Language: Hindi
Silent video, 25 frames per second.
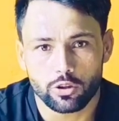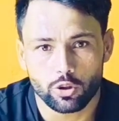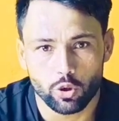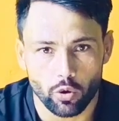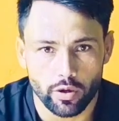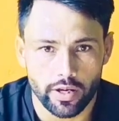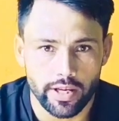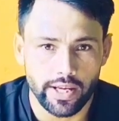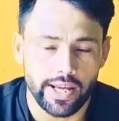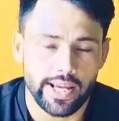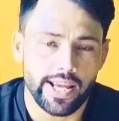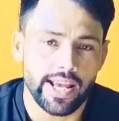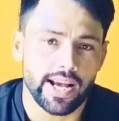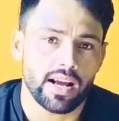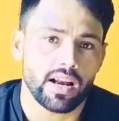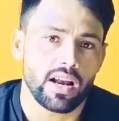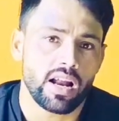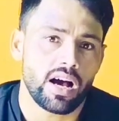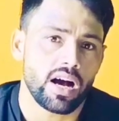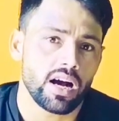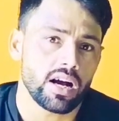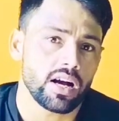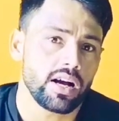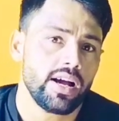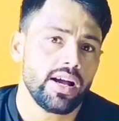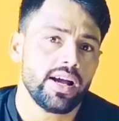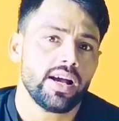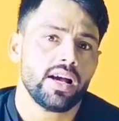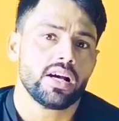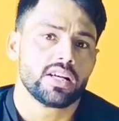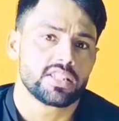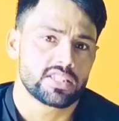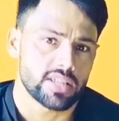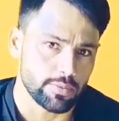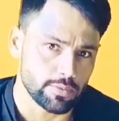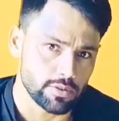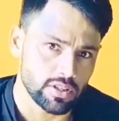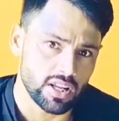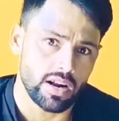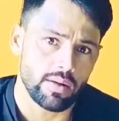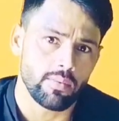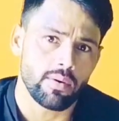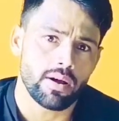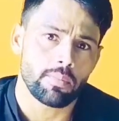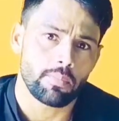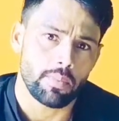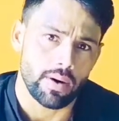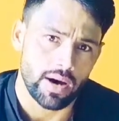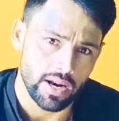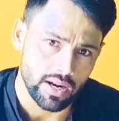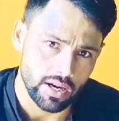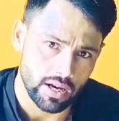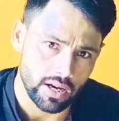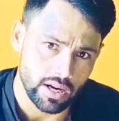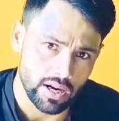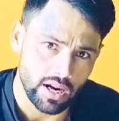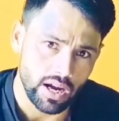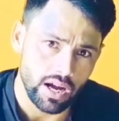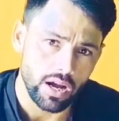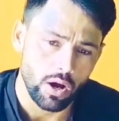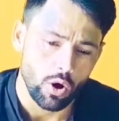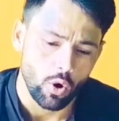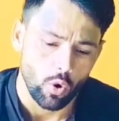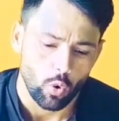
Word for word: जो कि एक लाख सब्सक्राइबर पार करा